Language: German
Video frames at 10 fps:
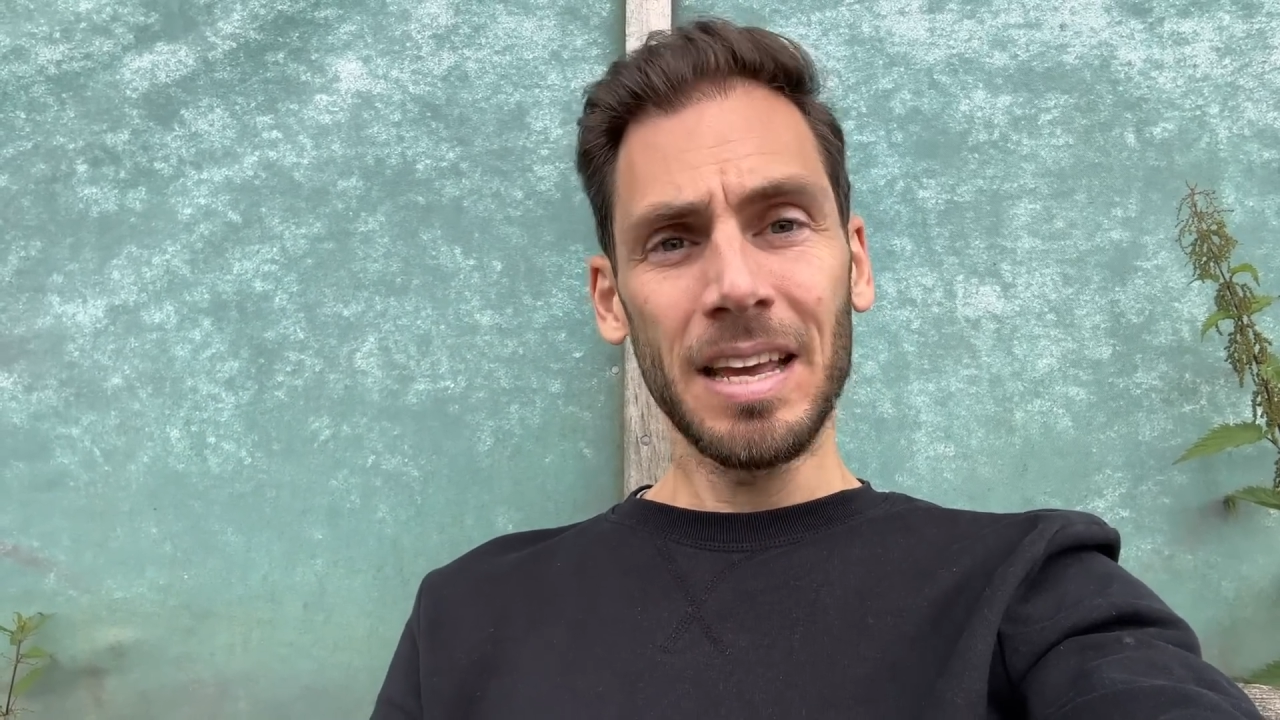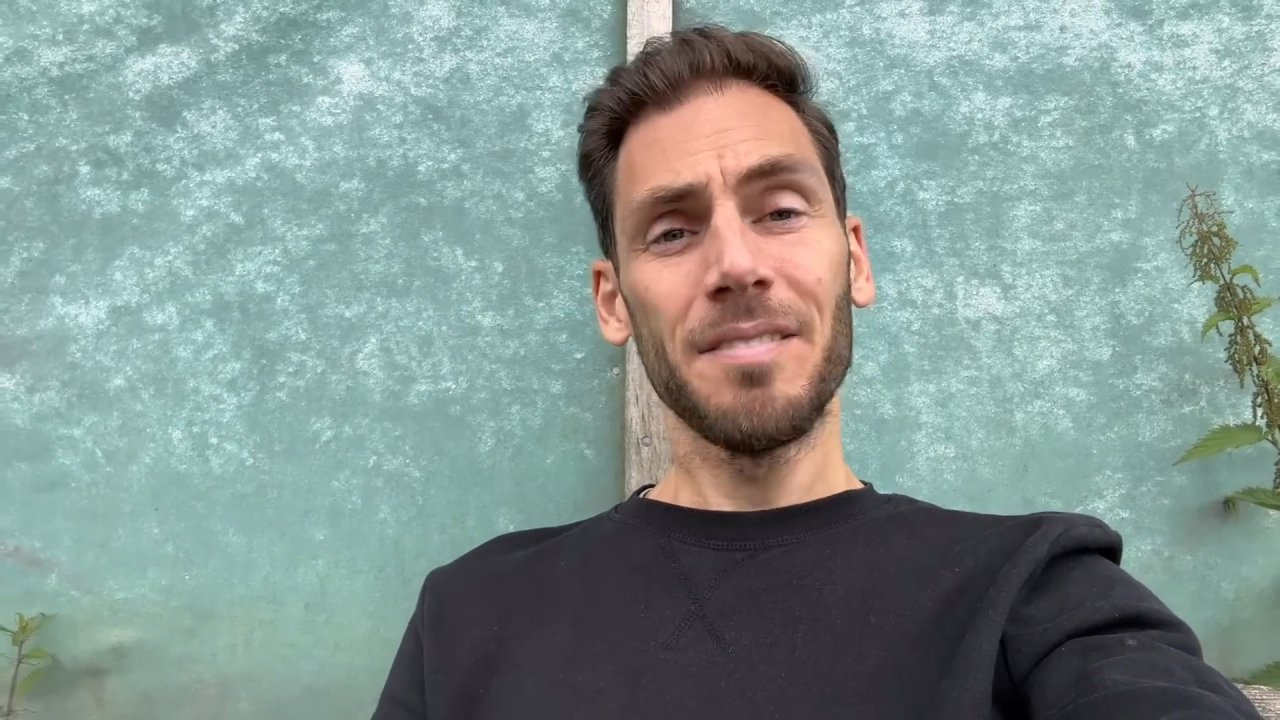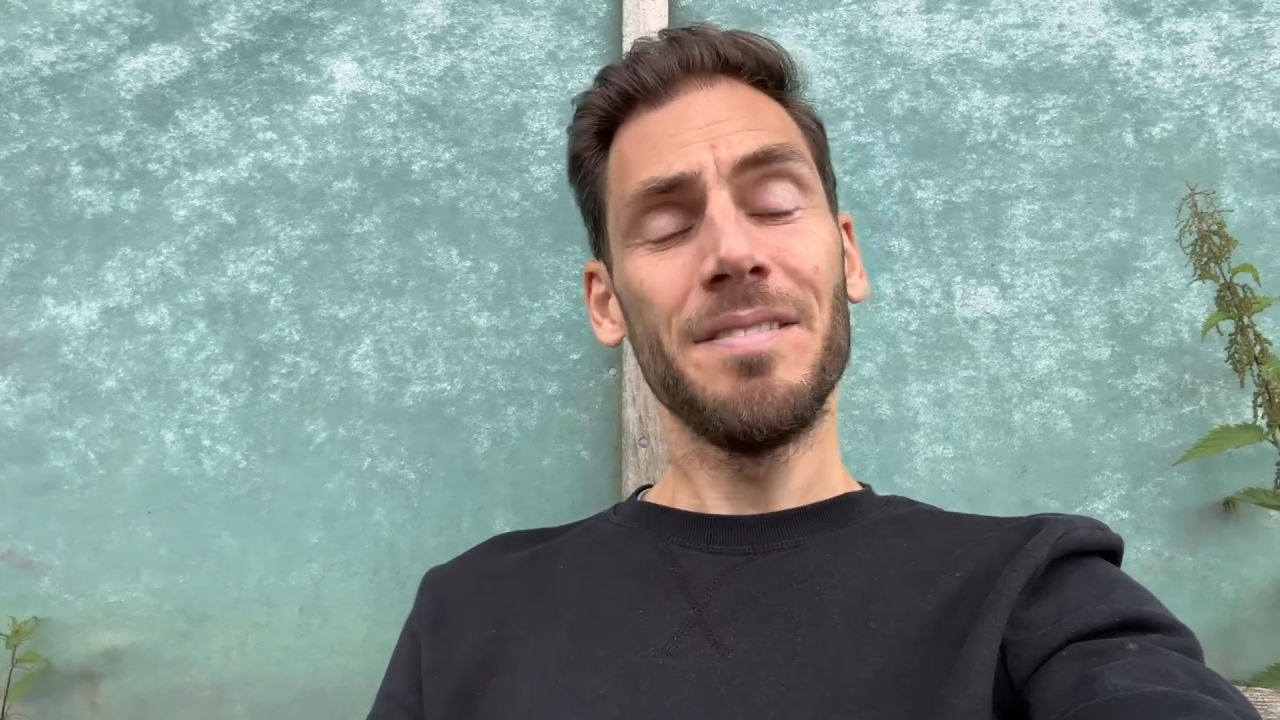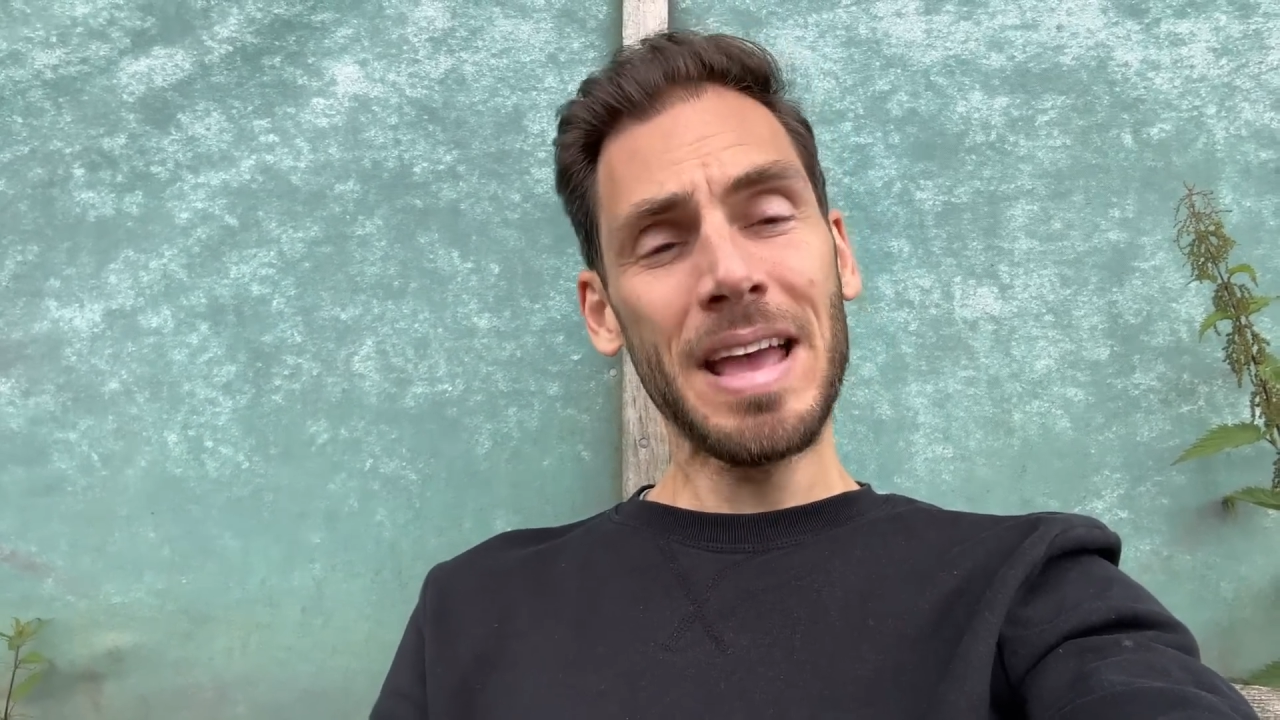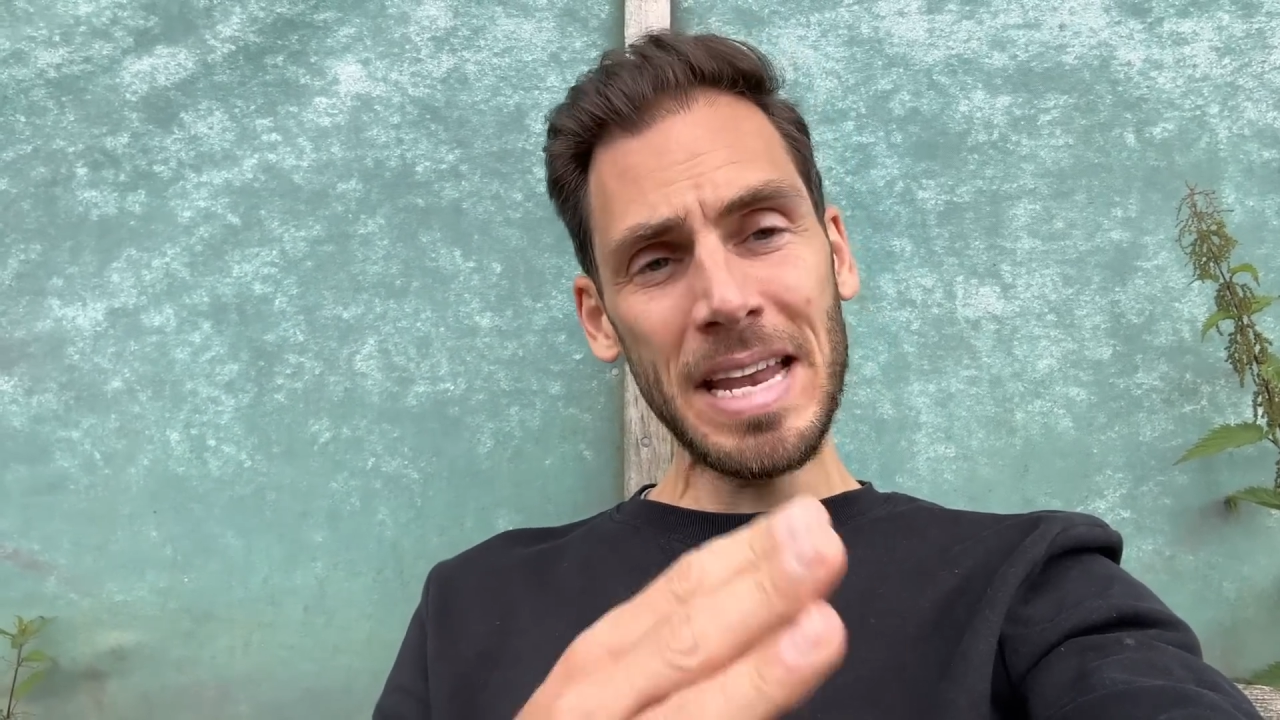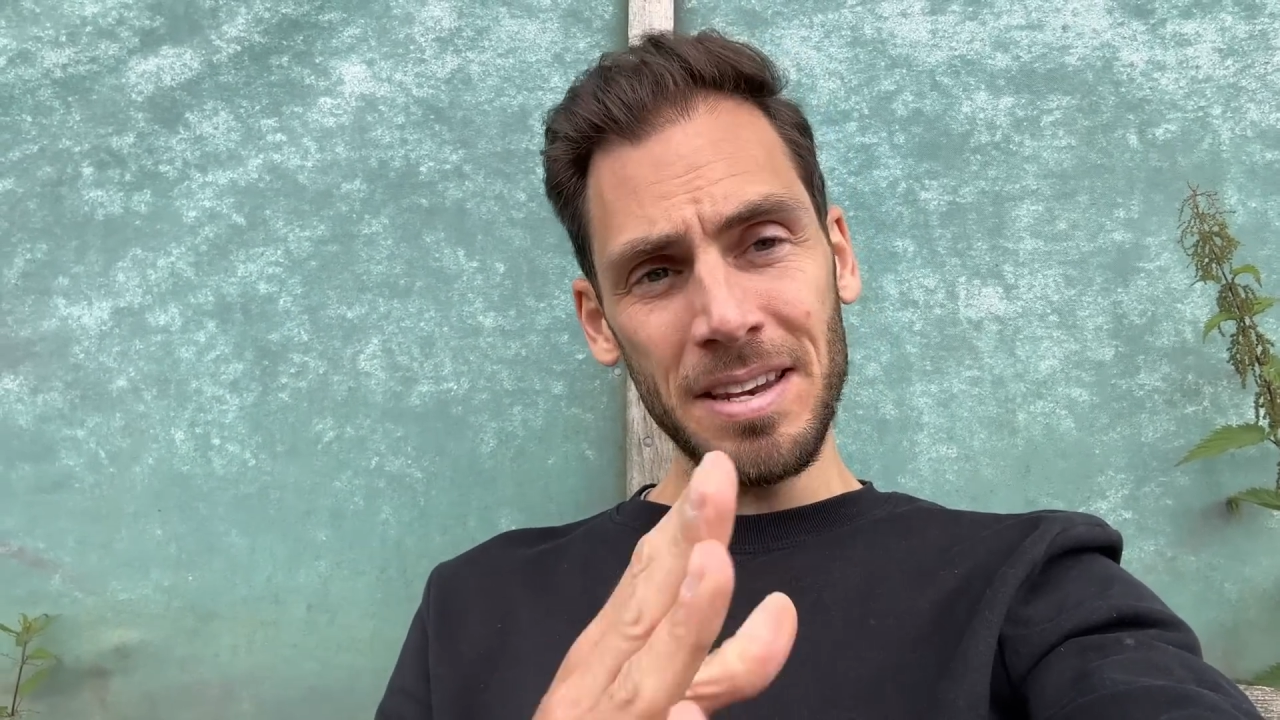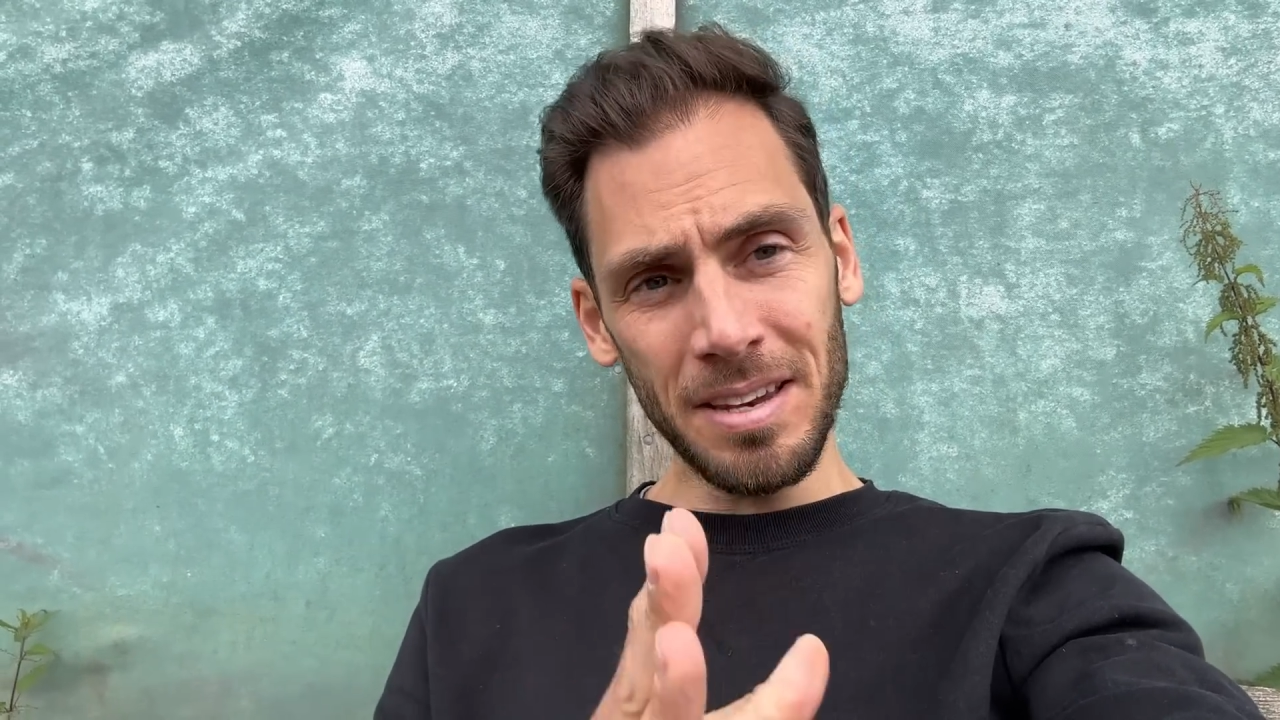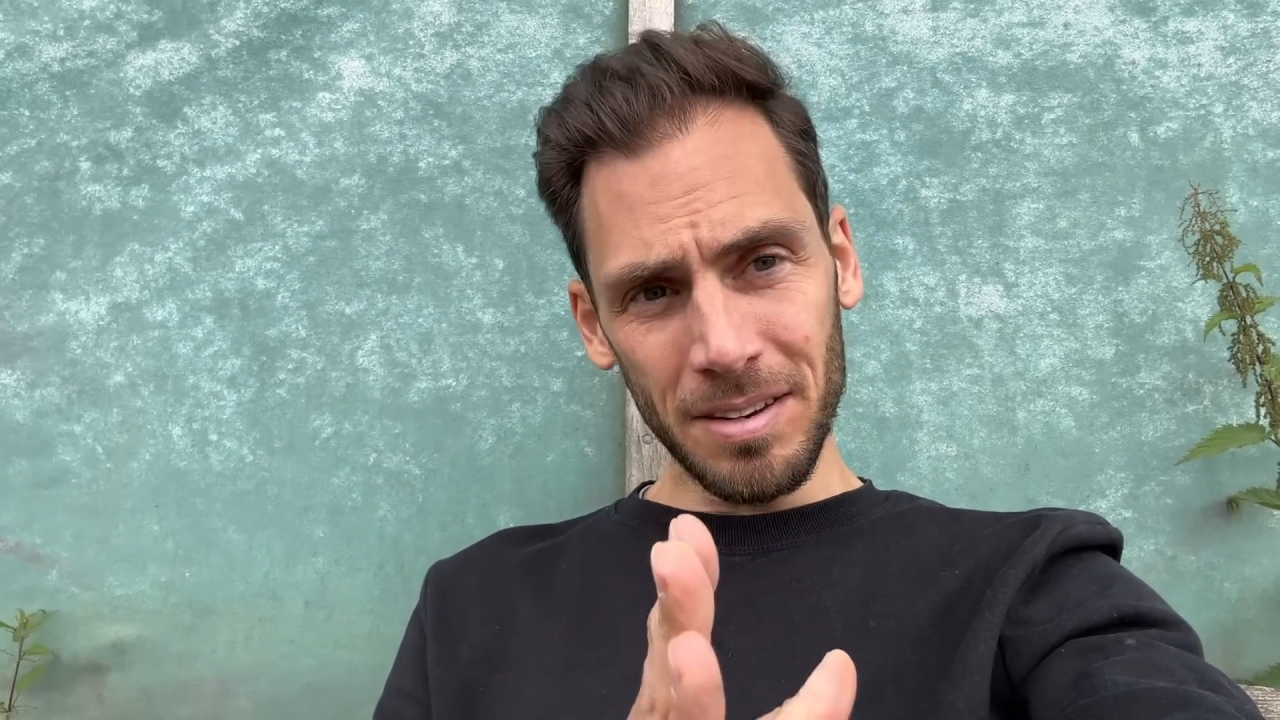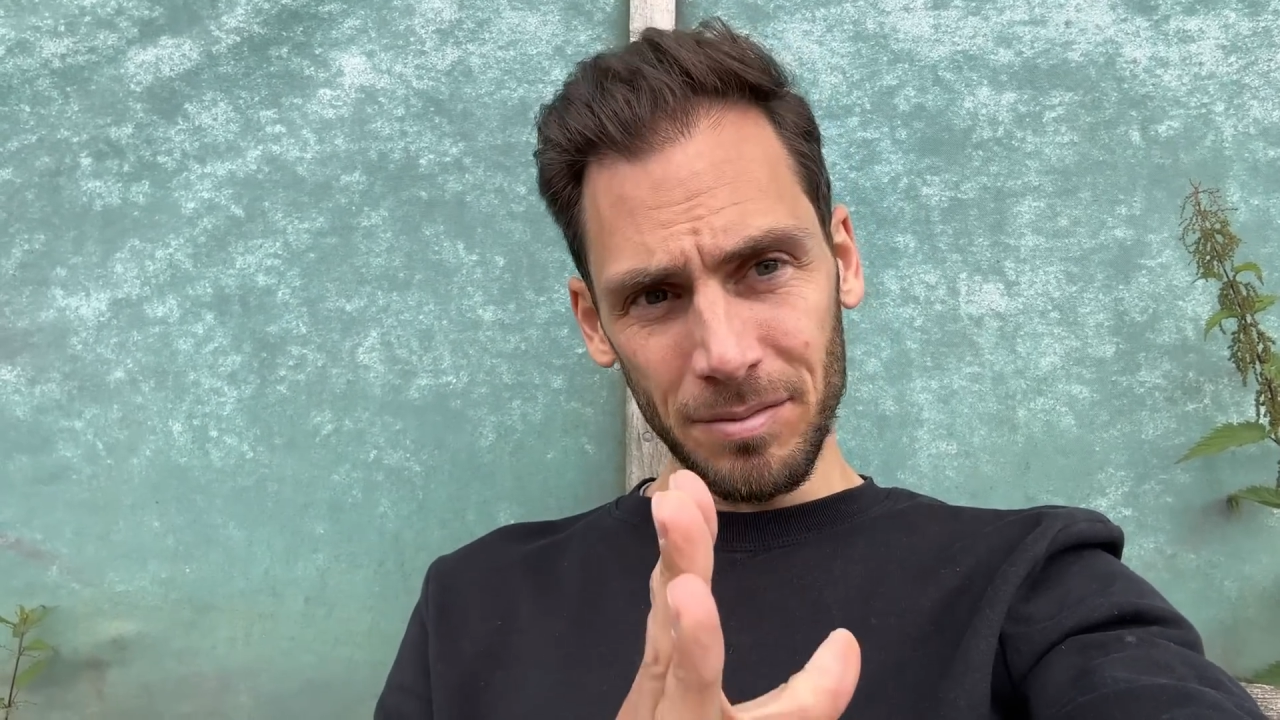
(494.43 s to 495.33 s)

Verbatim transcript: wenn